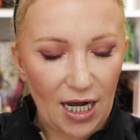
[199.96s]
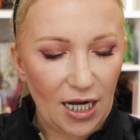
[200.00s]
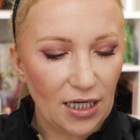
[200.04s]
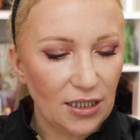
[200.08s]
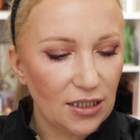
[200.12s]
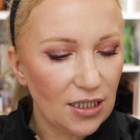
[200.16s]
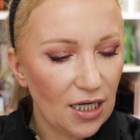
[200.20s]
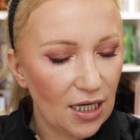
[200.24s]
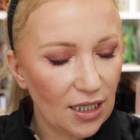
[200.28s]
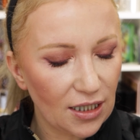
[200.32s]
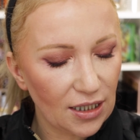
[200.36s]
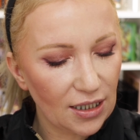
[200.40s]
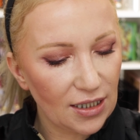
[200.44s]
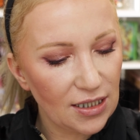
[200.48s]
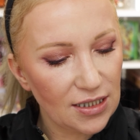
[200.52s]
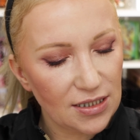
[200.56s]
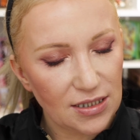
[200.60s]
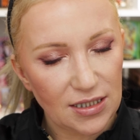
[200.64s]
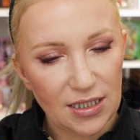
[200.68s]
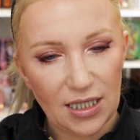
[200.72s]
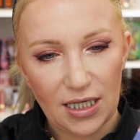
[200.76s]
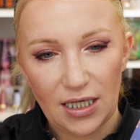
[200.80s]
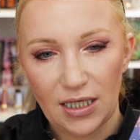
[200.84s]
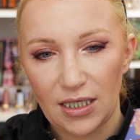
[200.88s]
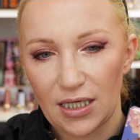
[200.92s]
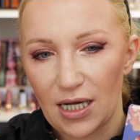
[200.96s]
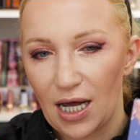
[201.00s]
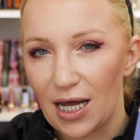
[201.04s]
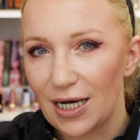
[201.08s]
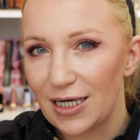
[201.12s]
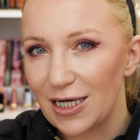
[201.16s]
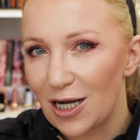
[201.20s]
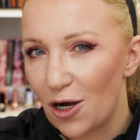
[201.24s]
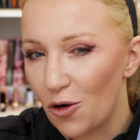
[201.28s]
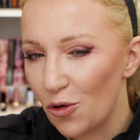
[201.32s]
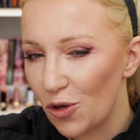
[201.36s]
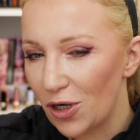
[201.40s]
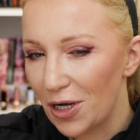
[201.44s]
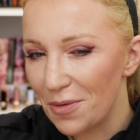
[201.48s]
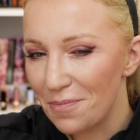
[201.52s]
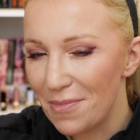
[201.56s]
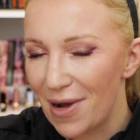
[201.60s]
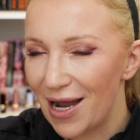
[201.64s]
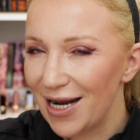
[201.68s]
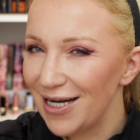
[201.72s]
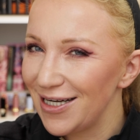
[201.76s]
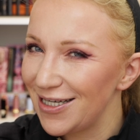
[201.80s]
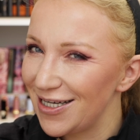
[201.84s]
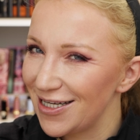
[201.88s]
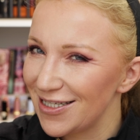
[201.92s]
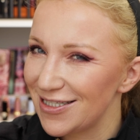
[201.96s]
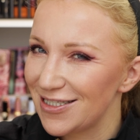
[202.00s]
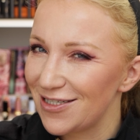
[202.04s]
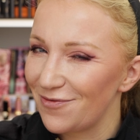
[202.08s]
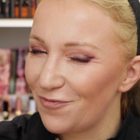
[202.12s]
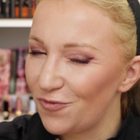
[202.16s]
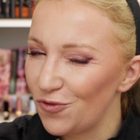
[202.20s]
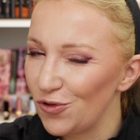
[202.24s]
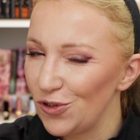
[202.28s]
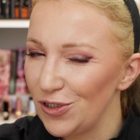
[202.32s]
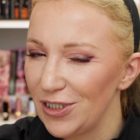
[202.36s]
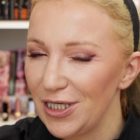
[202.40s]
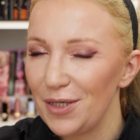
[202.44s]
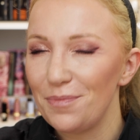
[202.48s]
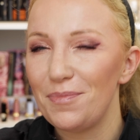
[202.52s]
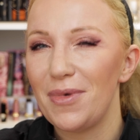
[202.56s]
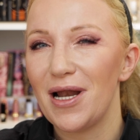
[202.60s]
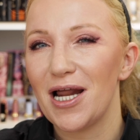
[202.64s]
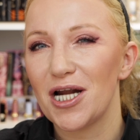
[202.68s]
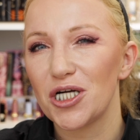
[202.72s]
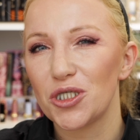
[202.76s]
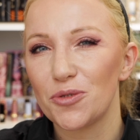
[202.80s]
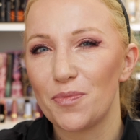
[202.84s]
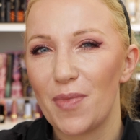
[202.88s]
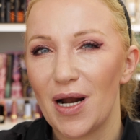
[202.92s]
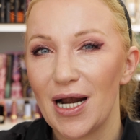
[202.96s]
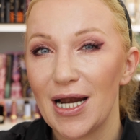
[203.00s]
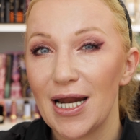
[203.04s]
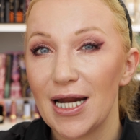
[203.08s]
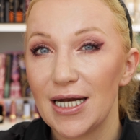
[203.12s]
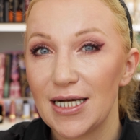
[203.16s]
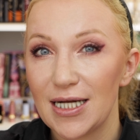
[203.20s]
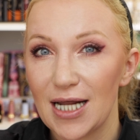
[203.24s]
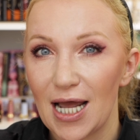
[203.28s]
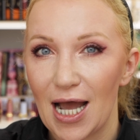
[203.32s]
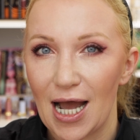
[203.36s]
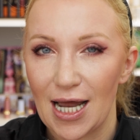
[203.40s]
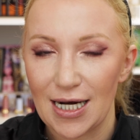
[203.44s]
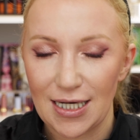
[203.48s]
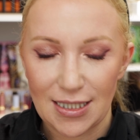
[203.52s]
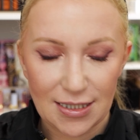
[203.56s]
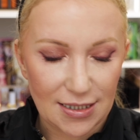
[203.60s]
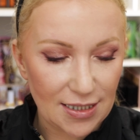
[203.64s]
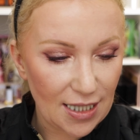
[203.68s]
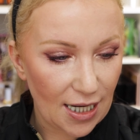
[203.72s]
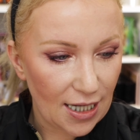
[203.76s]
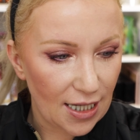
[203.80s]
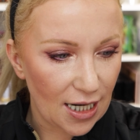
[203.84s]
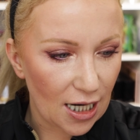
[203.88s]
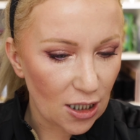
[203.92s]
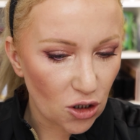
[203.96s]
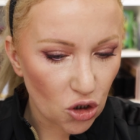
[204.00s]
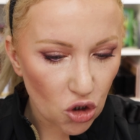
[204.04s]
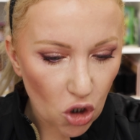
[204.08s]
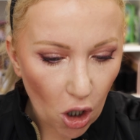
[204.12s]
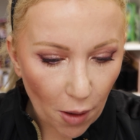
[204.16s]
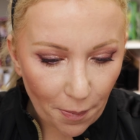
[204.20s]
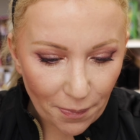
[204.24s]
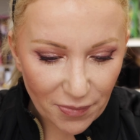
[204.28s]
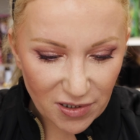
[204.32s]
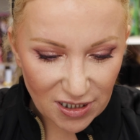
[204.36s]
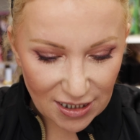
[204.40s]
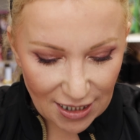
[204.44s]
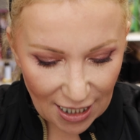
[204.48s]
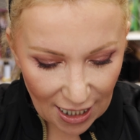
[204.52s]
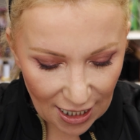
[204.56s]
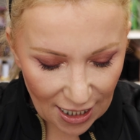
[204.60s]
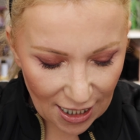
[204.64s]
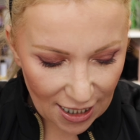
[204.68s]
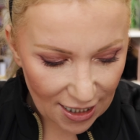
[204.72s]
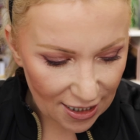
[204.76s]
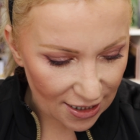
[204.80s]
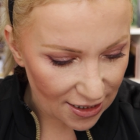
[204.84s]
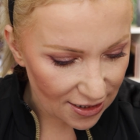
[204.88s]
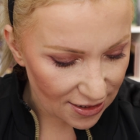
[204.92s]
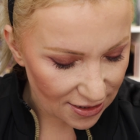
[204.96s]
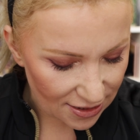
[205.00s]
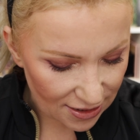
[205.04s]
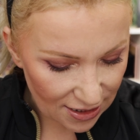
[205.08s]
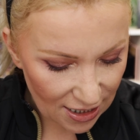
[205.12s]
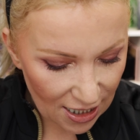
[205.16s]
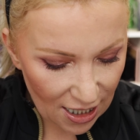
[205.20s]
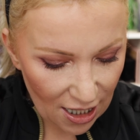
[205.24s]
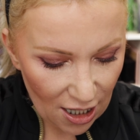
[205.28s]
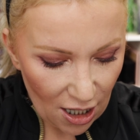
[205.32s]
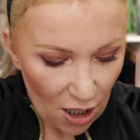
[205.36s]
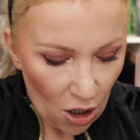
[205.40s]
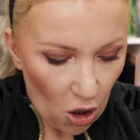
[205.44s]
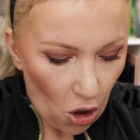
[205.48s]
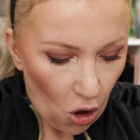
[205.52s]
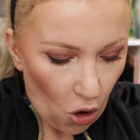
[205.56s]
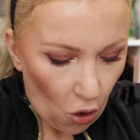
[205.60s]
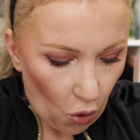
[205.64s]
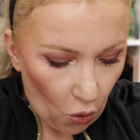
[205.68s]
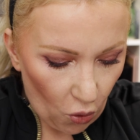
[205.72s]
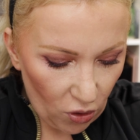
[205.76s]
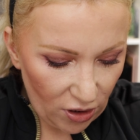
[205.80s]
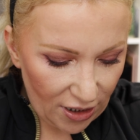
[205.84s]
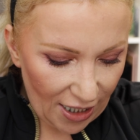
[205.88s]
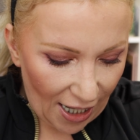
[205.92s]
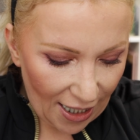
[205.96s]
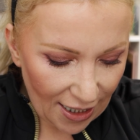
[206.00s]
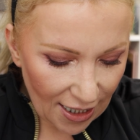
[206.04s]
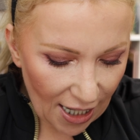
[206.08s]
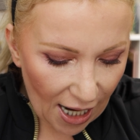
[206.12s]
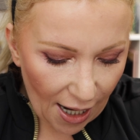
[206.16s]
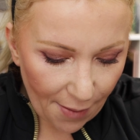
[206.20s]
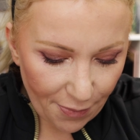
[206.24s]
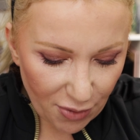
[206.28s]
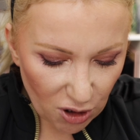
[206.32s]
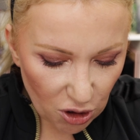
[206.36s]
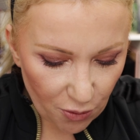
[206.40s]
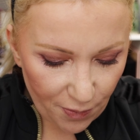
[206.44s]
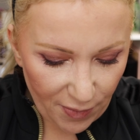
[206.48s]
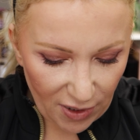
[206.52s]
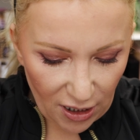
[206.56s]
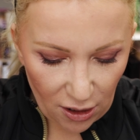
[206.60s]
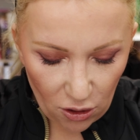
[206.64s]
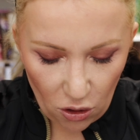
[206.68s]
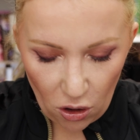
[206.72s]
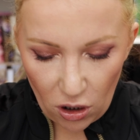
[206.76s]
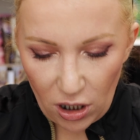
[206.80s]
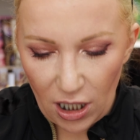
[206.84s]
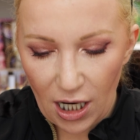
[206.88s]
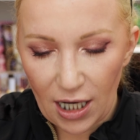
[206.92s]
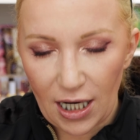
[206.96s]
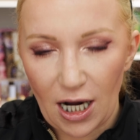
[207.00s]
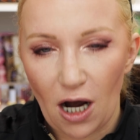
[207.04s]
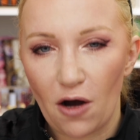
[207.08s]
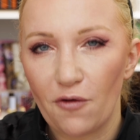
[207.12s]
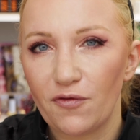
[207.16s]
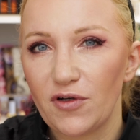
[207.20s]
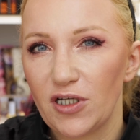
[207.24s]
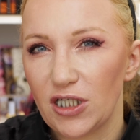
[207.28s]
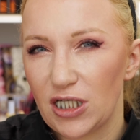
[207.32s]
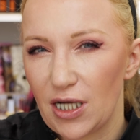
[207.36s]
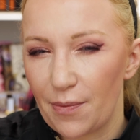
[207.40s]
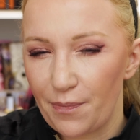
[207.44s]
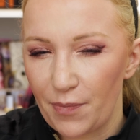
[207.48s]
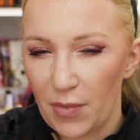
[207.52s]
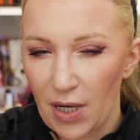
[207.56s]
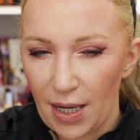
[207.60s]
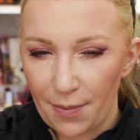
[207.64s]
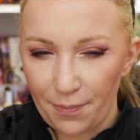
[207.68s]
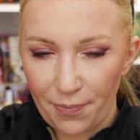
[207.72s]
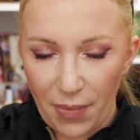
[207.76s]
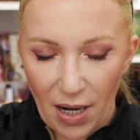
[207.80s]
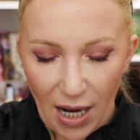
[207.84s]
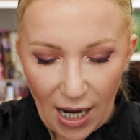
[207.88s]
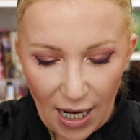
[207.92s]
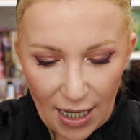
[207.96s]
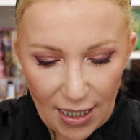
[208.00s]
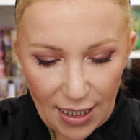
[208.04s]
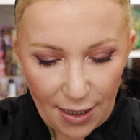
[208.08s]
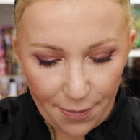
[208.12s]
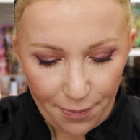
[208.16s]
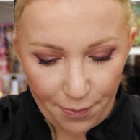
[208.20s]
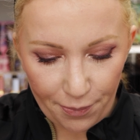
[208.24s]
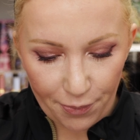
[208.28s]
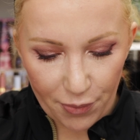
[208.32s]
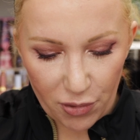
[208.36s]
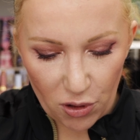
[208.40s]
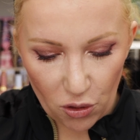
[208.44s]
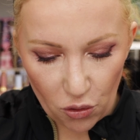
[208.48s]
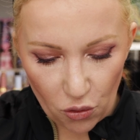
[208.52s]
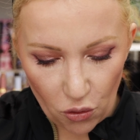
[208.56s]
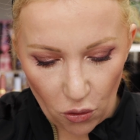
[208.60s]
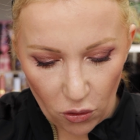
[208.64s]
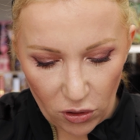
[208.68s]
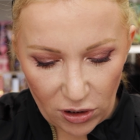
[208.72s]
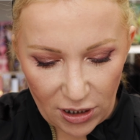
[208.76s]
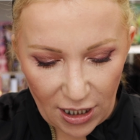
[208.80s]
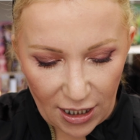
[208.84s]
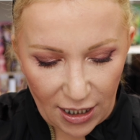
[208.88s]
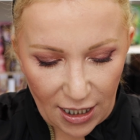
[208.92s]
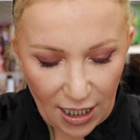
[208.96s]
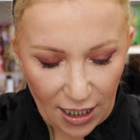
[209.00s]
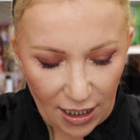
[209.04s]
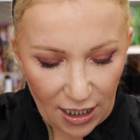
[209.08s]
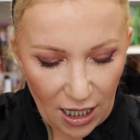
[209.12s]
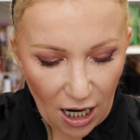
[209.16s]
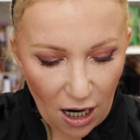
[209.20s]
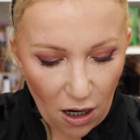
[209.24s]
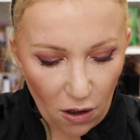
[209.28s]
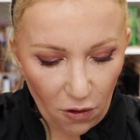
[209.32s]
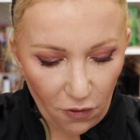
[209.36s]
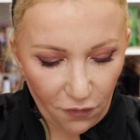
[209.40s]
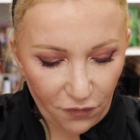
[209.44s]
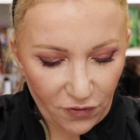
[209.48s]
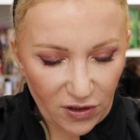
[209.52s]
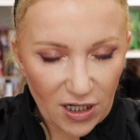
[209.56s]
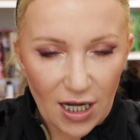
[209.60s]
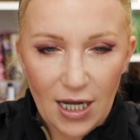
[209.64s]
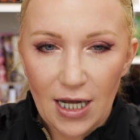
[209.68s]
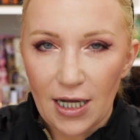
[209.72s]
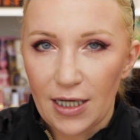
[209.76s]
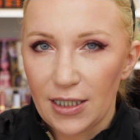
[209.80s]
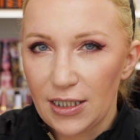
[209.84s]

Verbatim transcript: angesehen. Da hat er auch gemeint, dass wohl die Blush-Palette eines seiner Topseller ist. Und dann habe ich mir noch gekauft, ich habe mir ein paar Lippenprodukte gekauft.